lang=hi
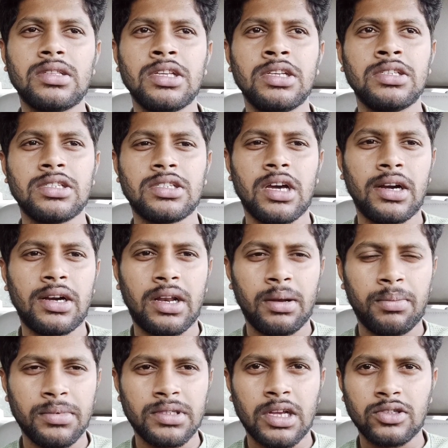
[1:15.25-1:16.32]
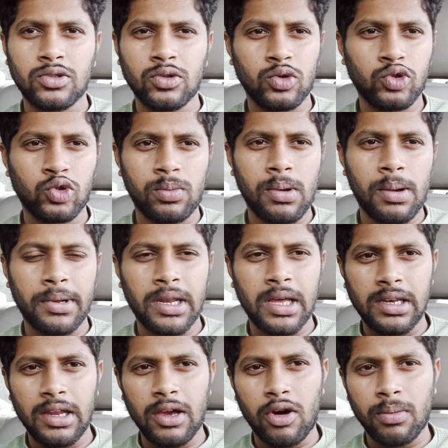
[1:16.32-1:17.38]
तीन से चार ट्रिप में सात सौ कुछ रुपया बना
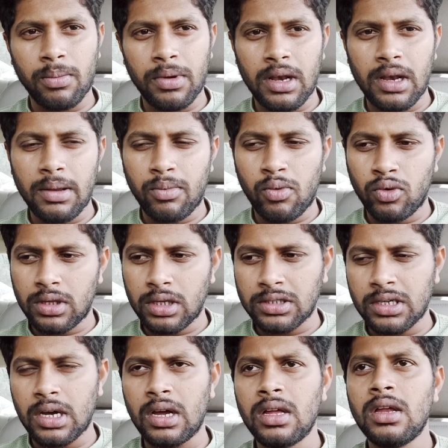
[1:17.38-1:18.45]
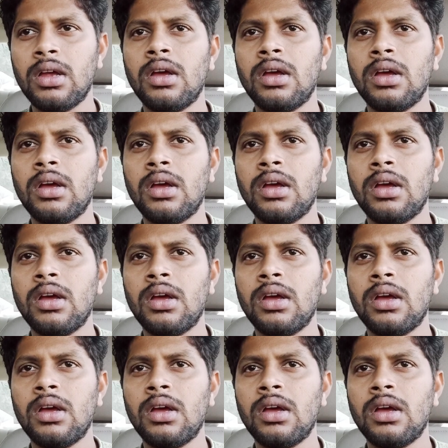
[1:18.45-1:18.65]
लिया और मेरे लिए बहुत अच्छा